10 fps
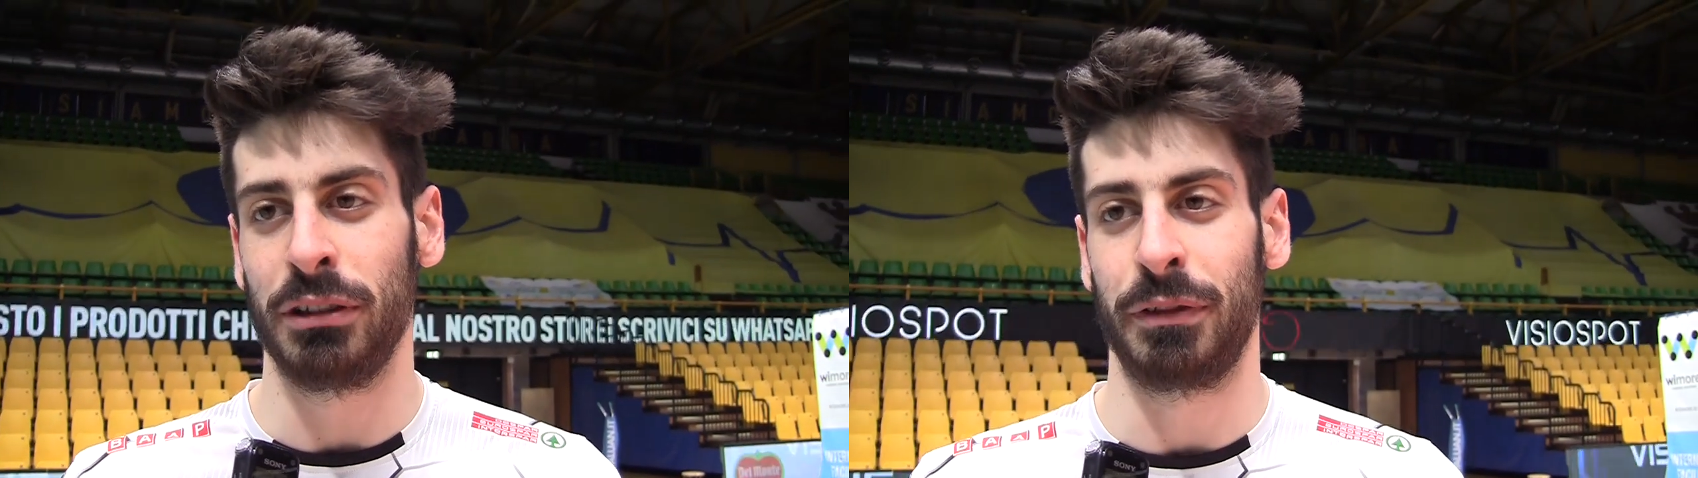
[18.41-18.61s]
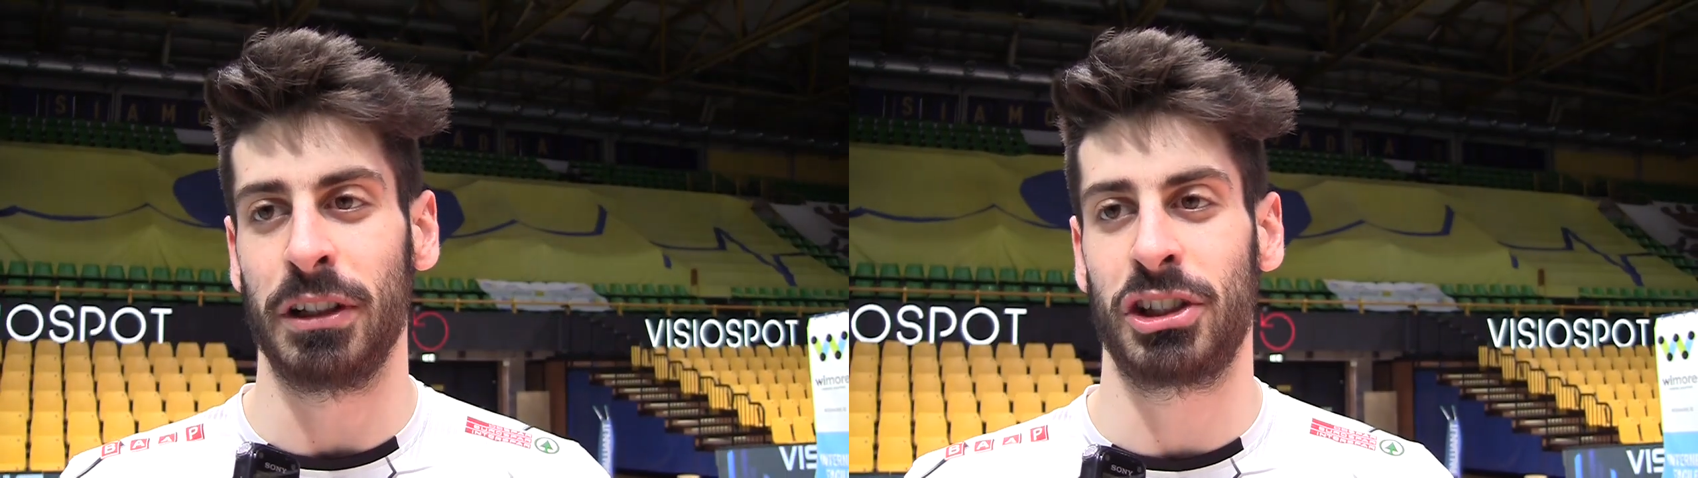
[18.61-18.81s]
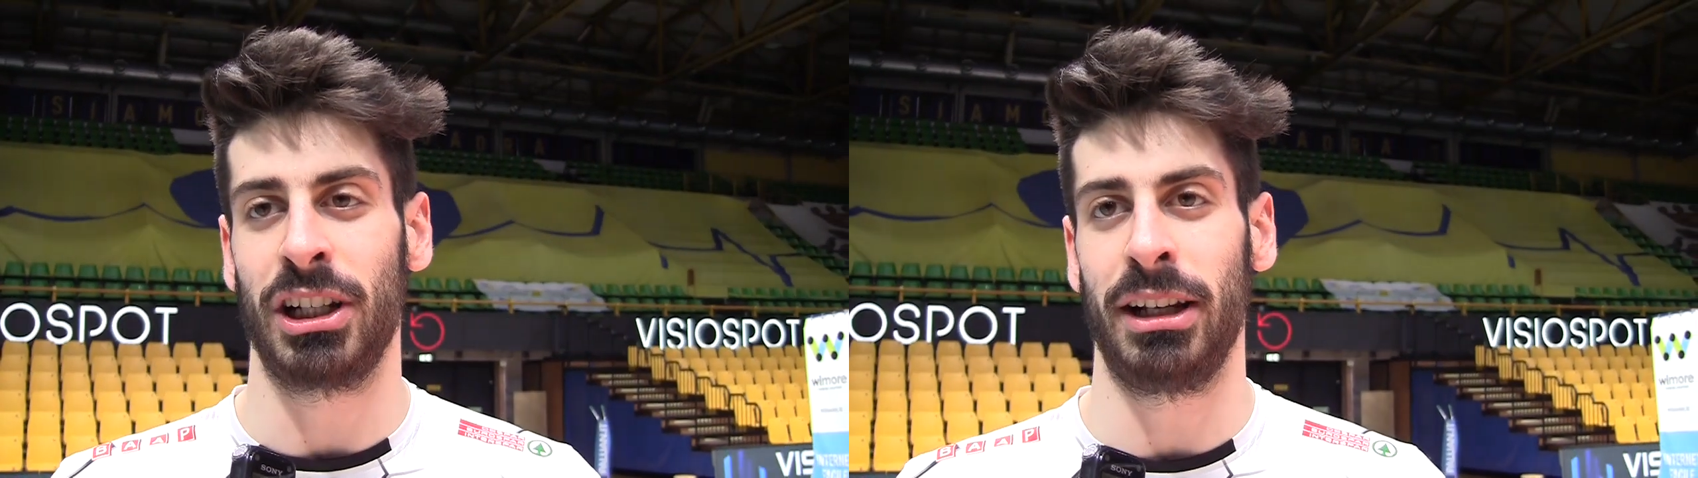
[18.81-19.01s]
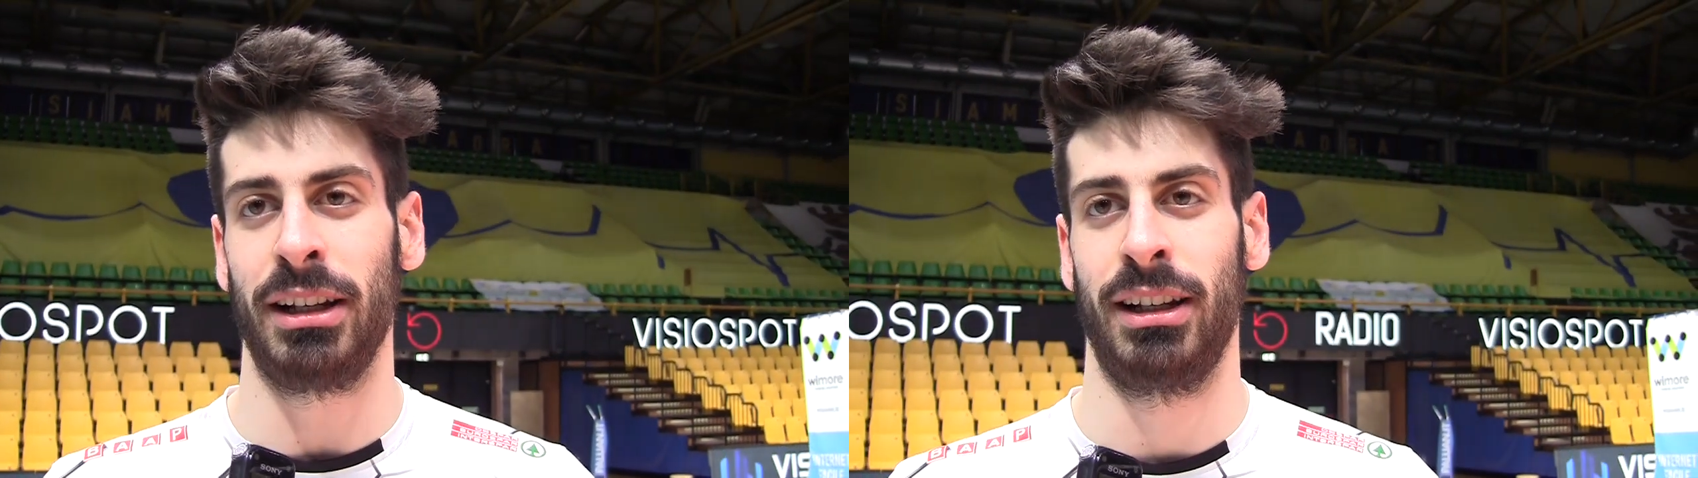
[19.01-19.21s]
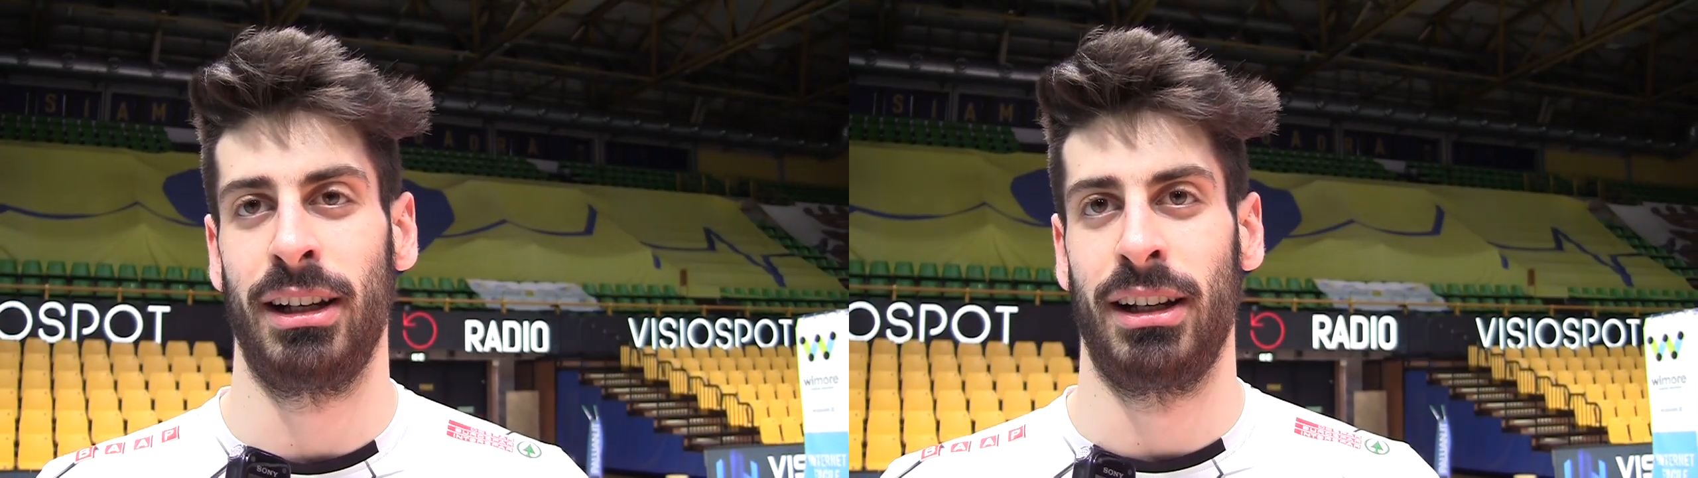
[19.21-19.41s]

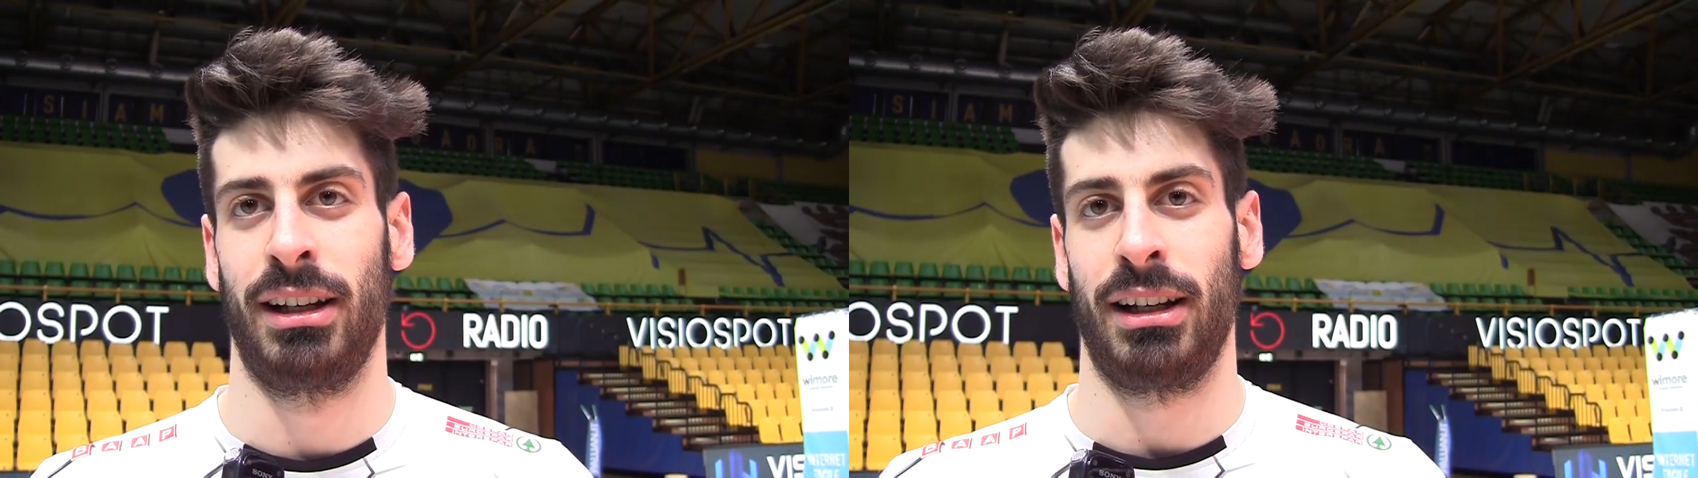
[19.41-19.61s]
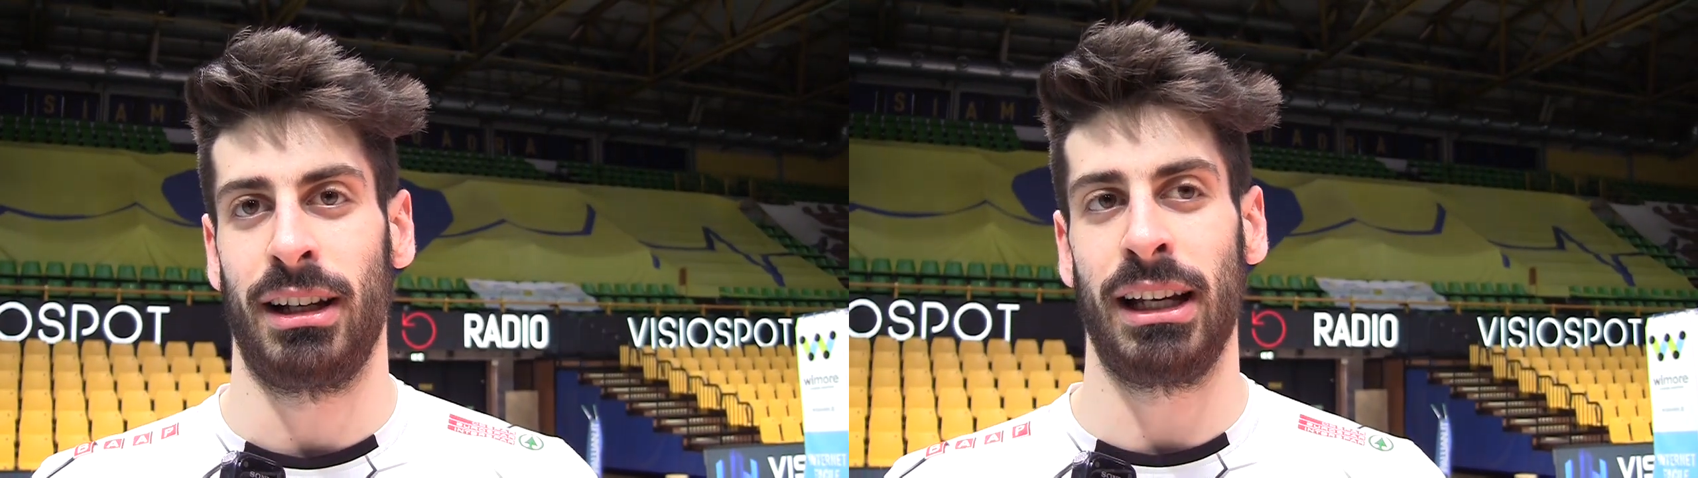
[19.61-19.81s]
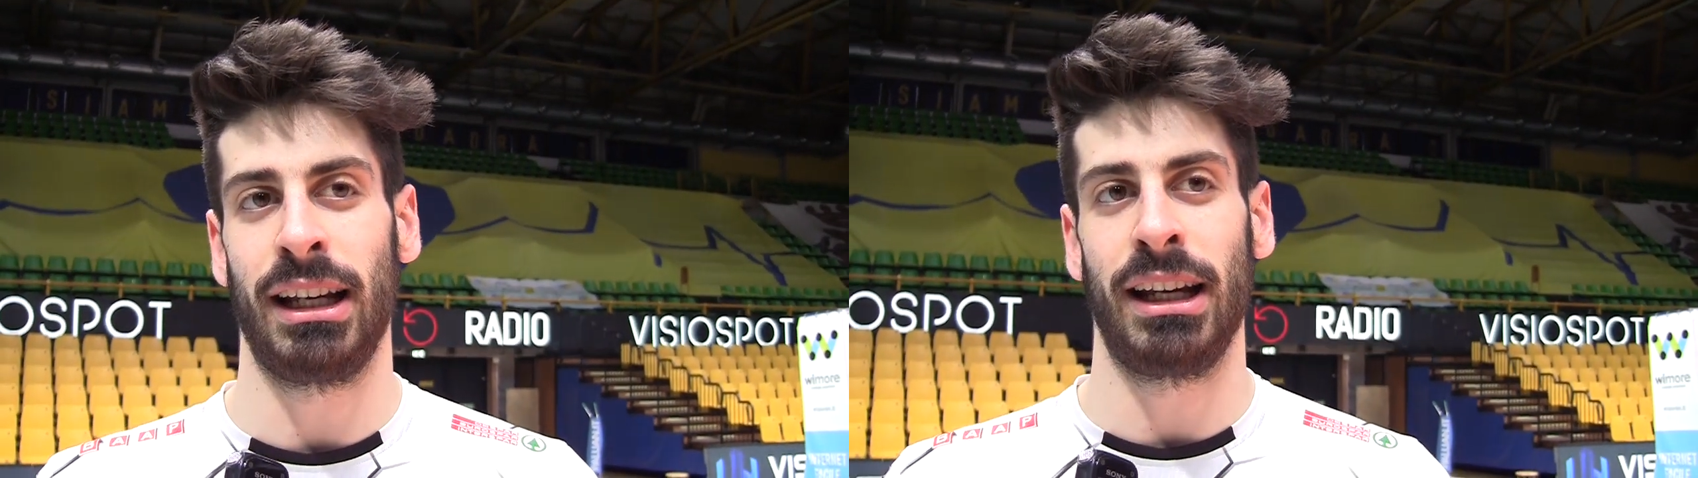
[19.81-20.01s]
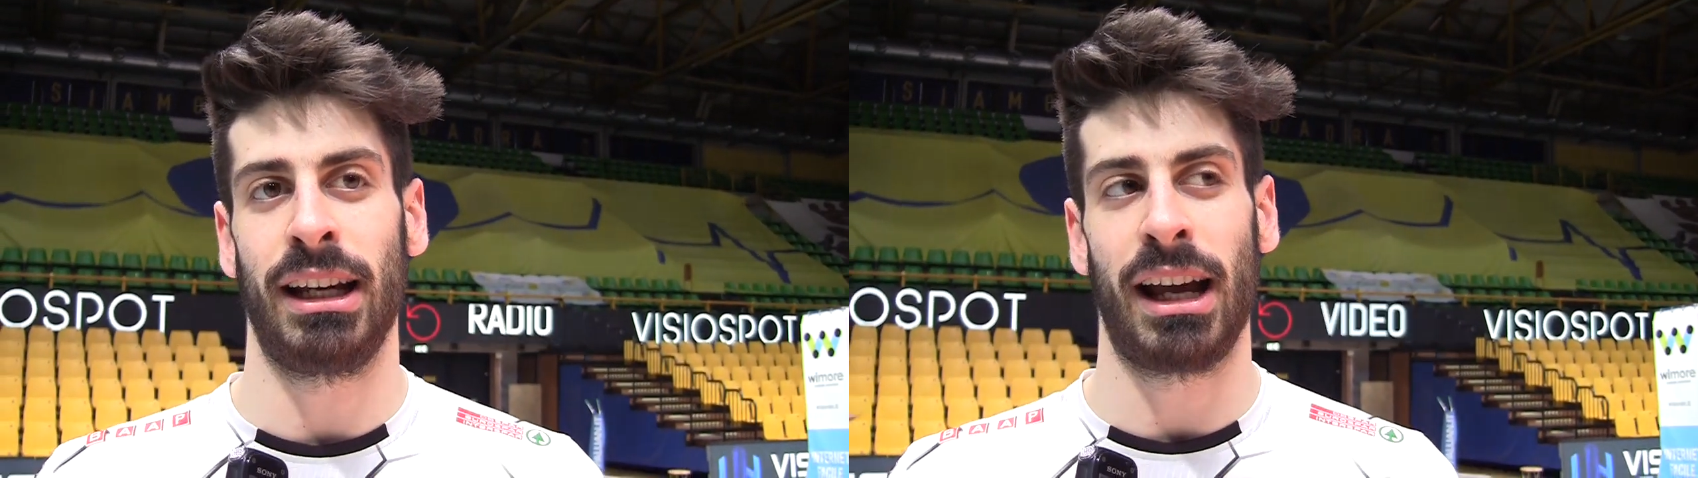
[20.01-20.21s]
difficile, è eh,